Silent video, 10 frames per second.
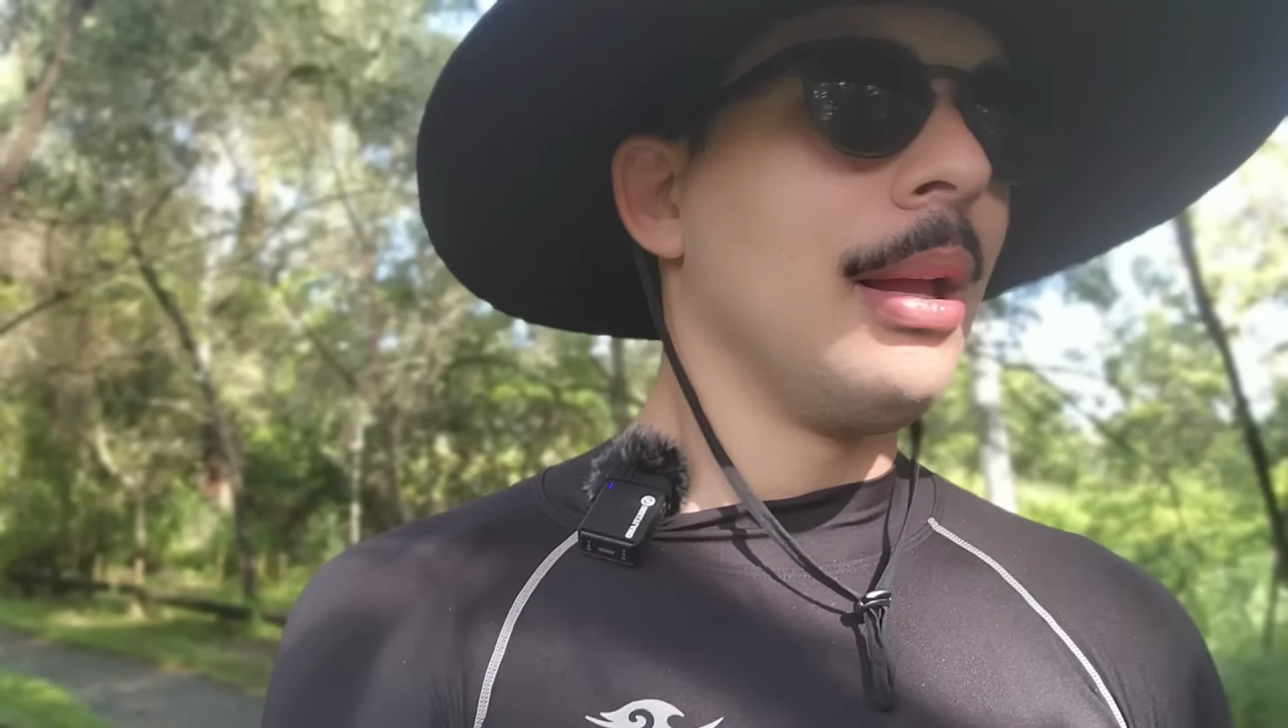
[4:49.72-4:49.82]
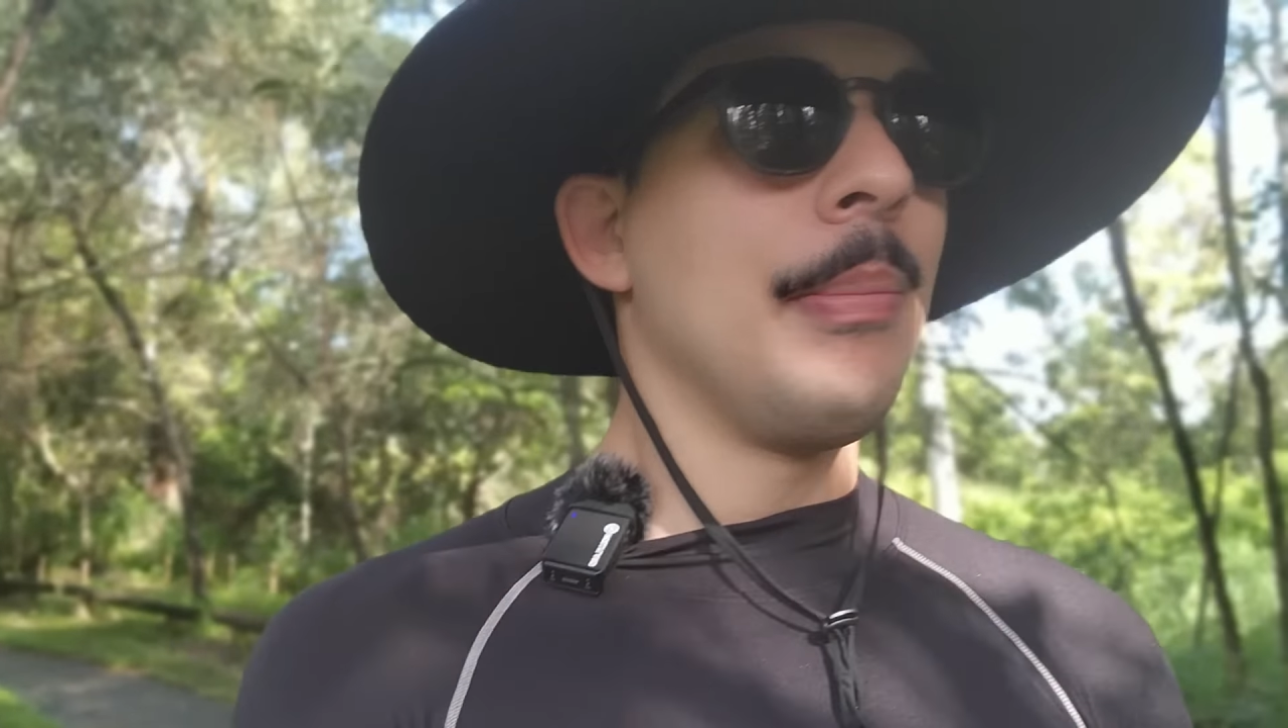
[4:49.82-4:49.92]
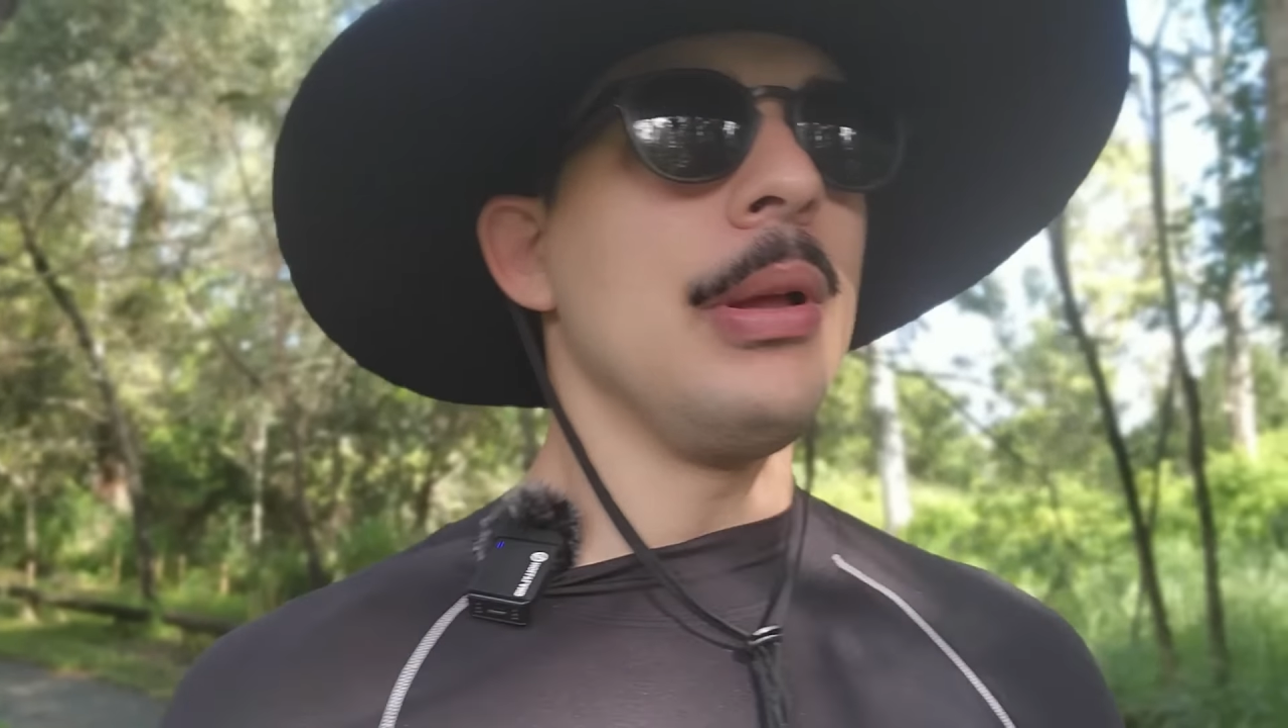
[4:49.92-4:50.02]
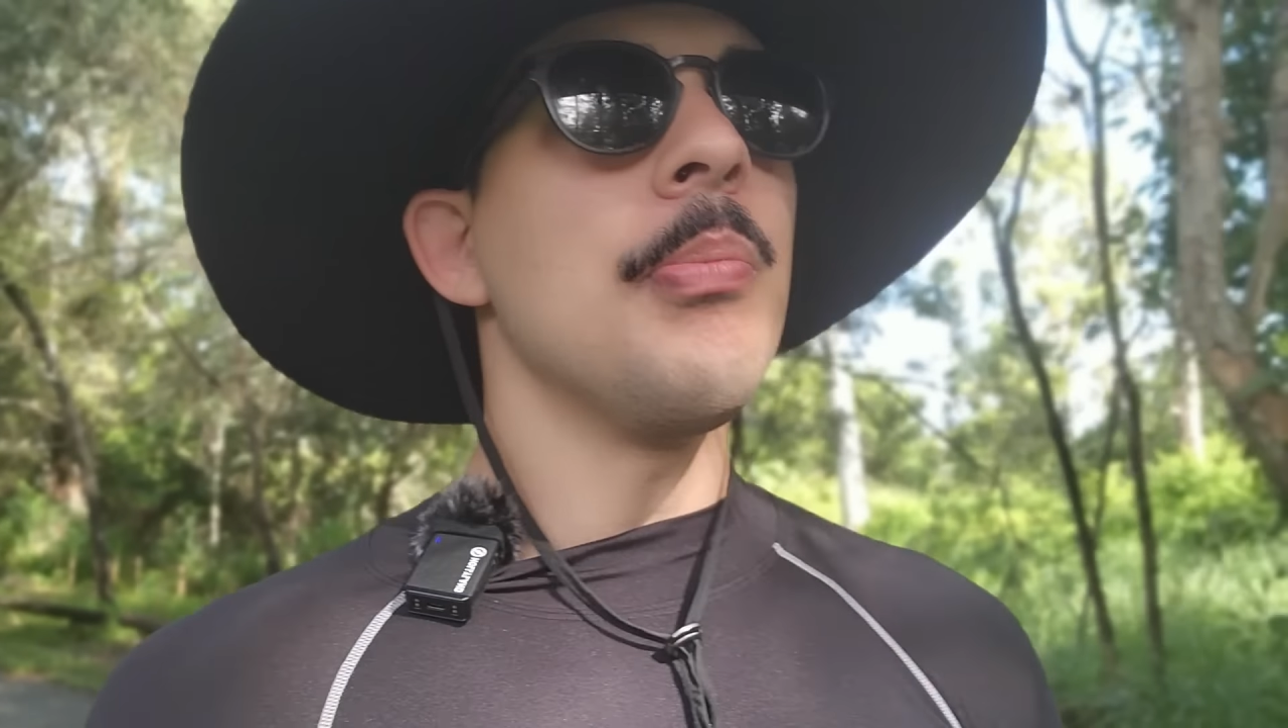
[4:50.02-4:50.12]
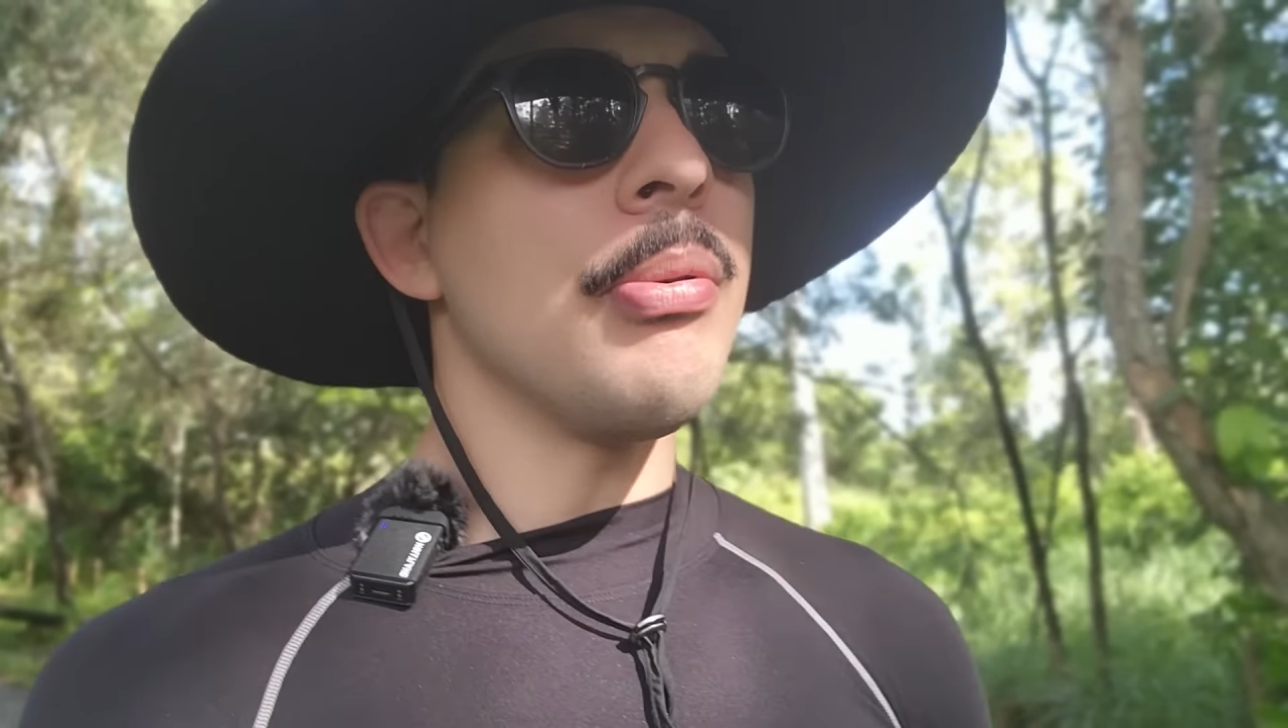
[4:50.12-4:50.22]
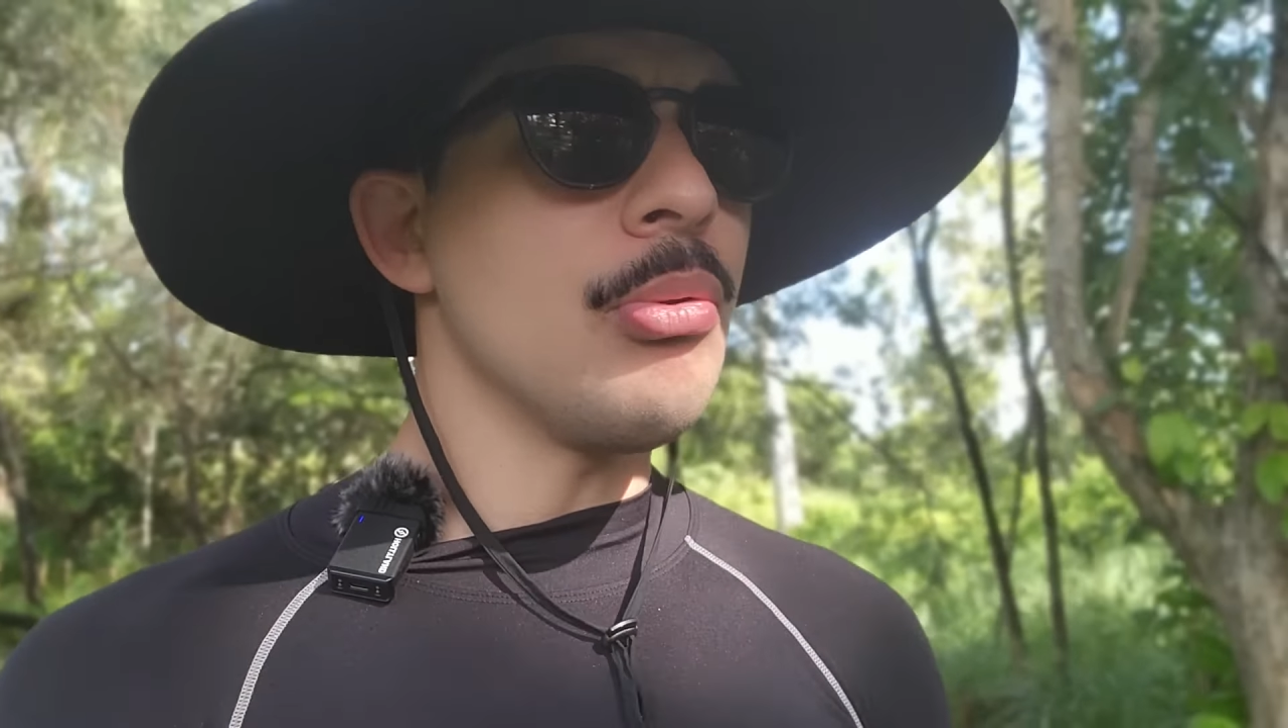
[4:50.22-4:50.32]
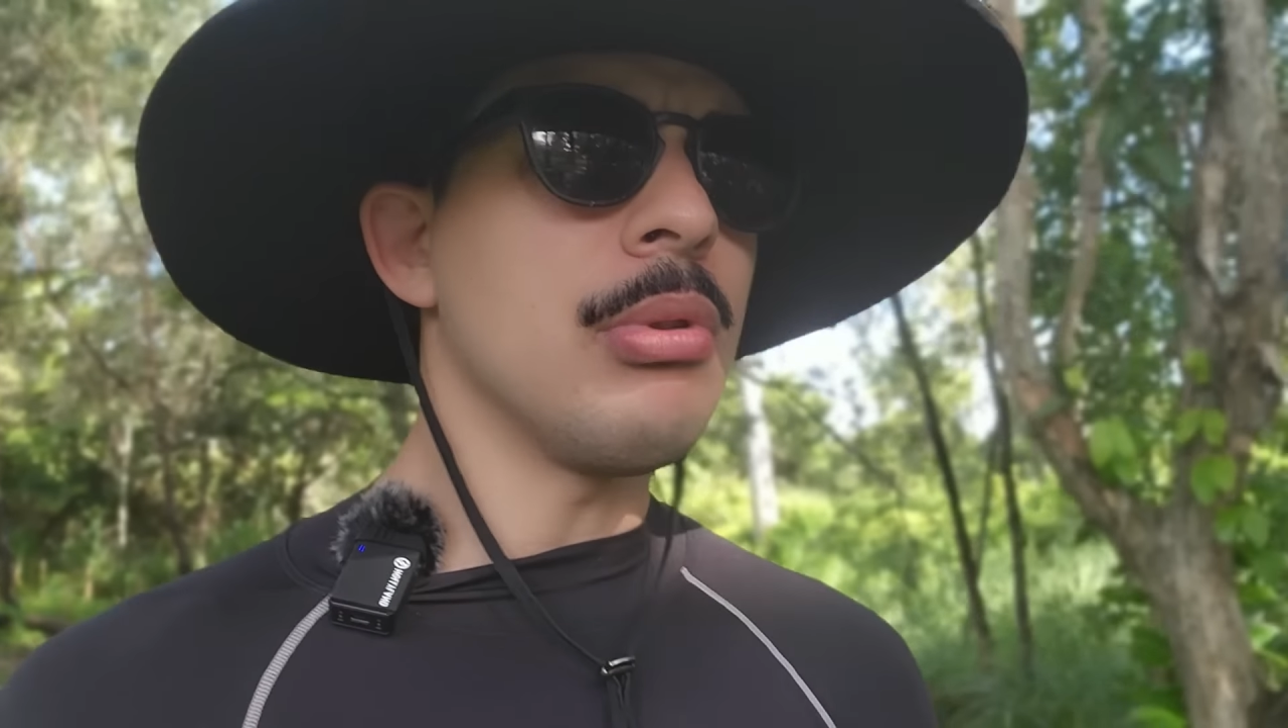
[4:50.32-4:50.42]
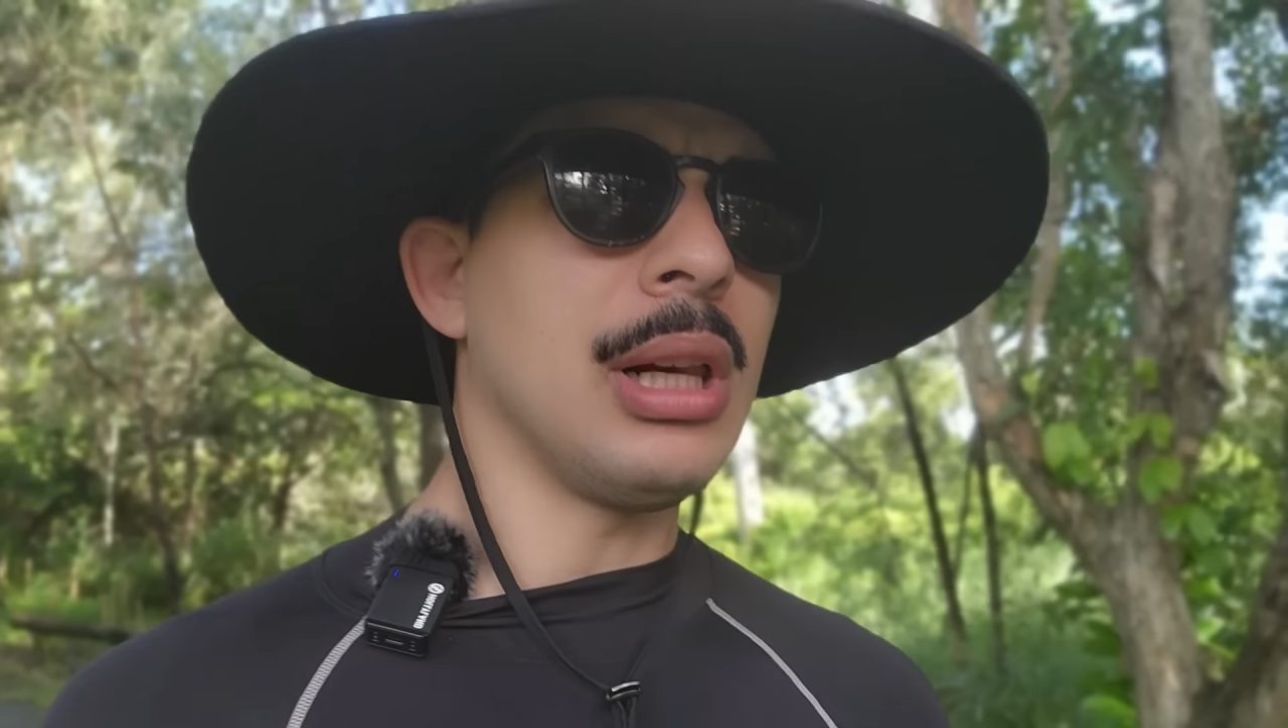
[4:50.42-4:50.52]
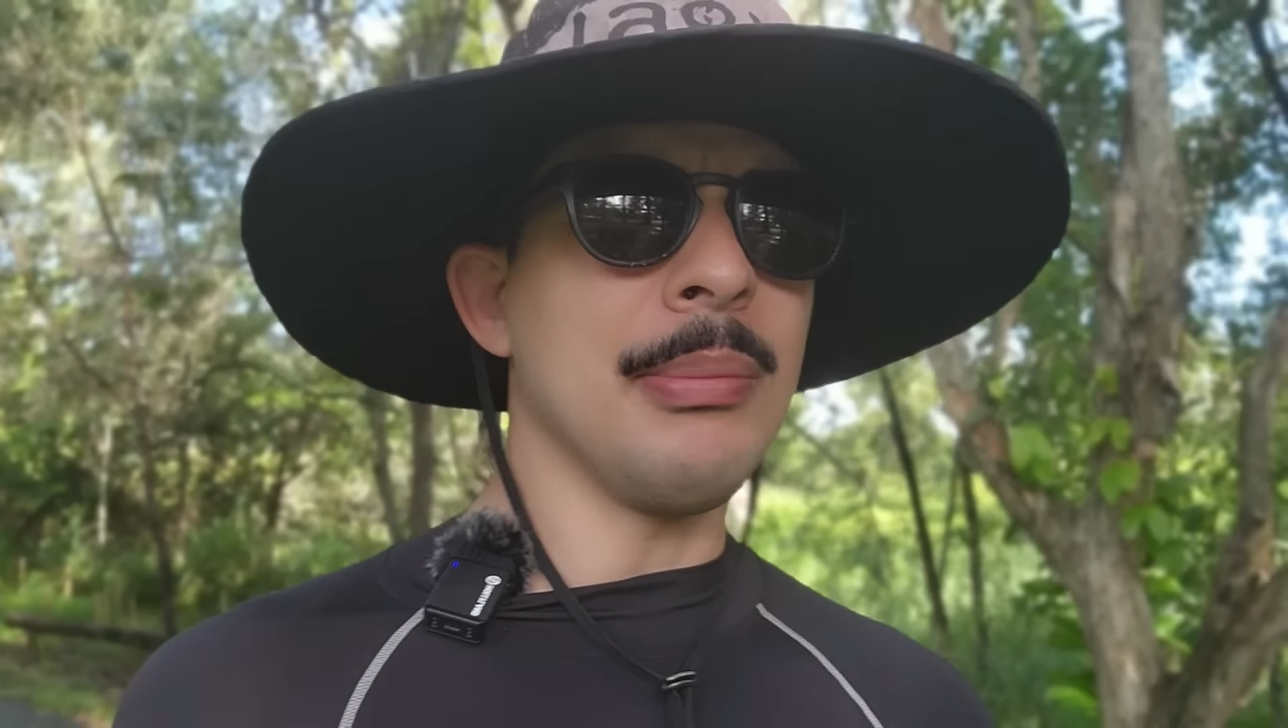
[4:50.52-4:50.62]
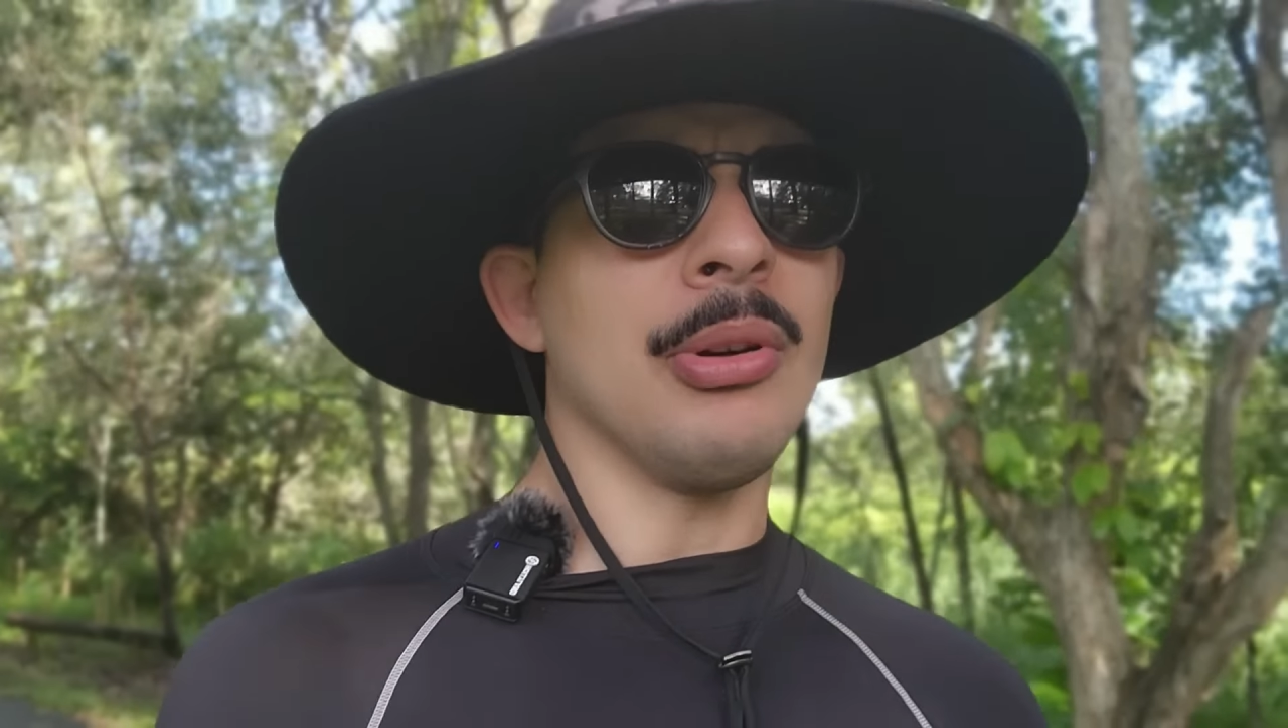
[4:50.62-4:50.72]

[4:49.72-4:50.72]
prende por um crime,